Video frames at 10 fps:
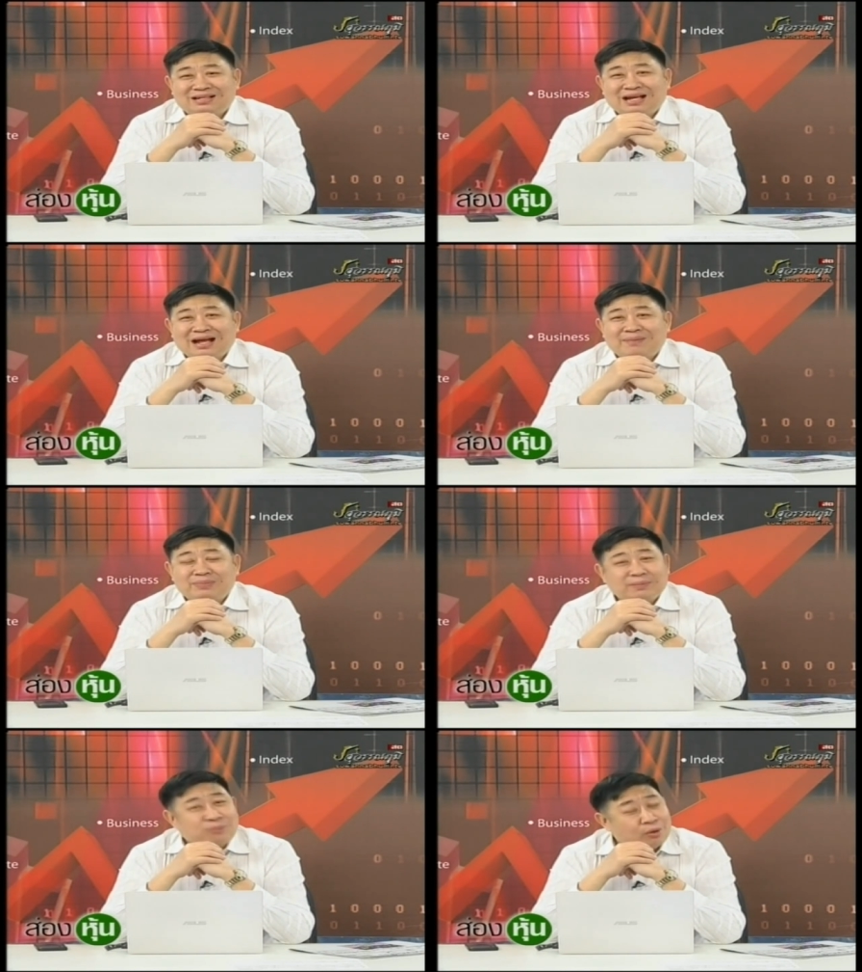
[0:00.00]
นะครับ
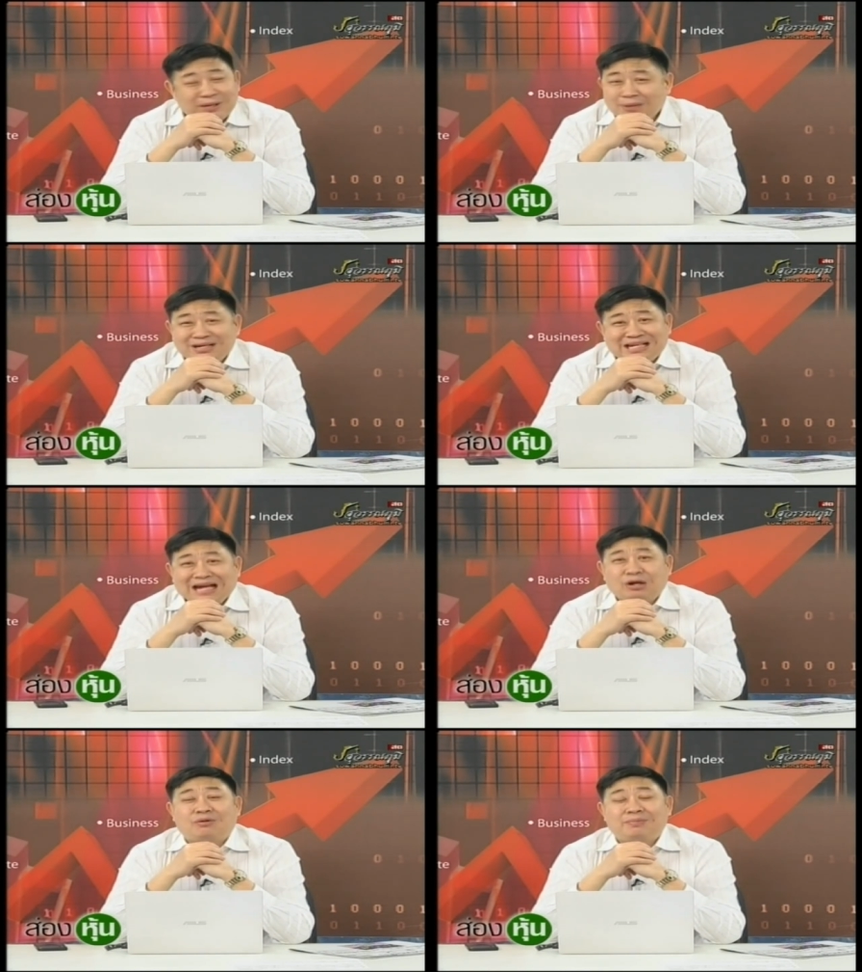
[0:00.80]
ผมไม่ต้องไป
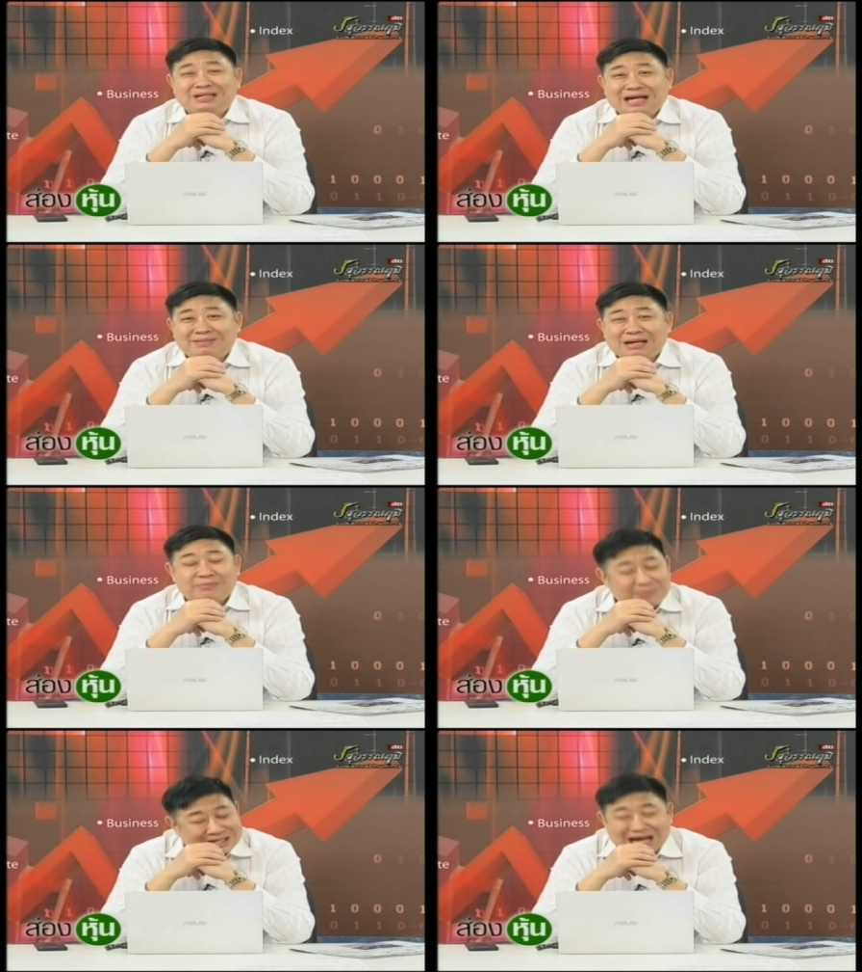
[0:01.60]
เช็คหรอกว่ามันใช่ไม่ใช่
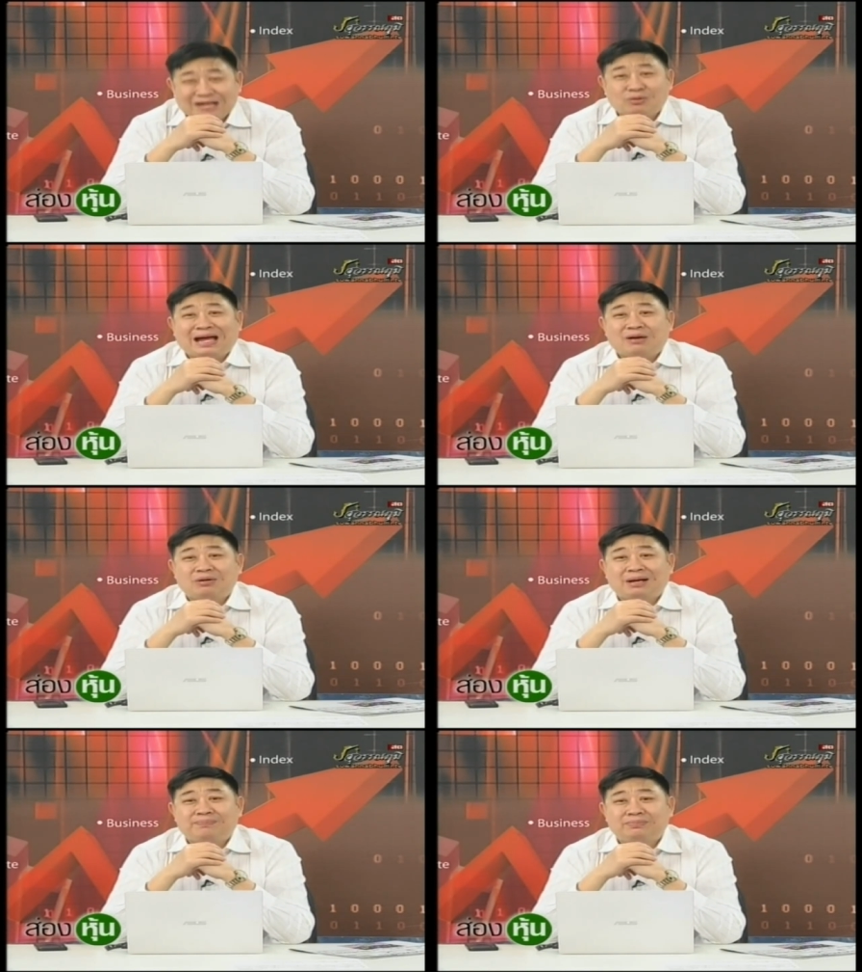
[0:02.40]
มันไม่ใช่อยู่แล้ว
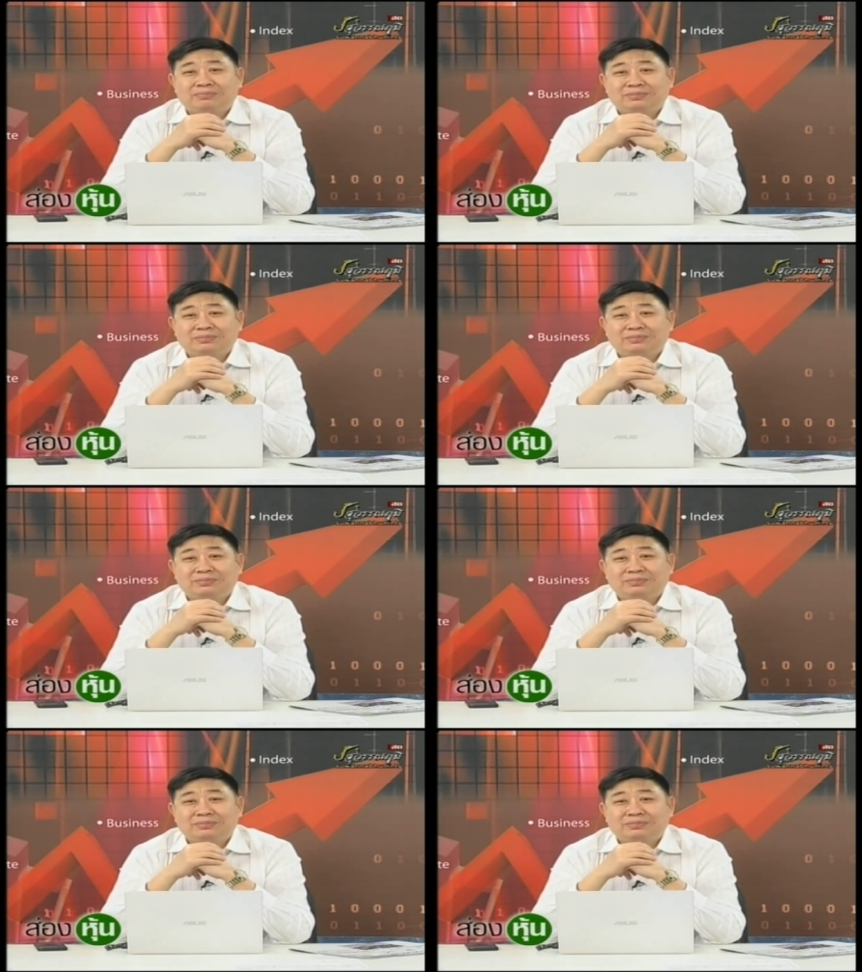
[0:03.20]
ครับ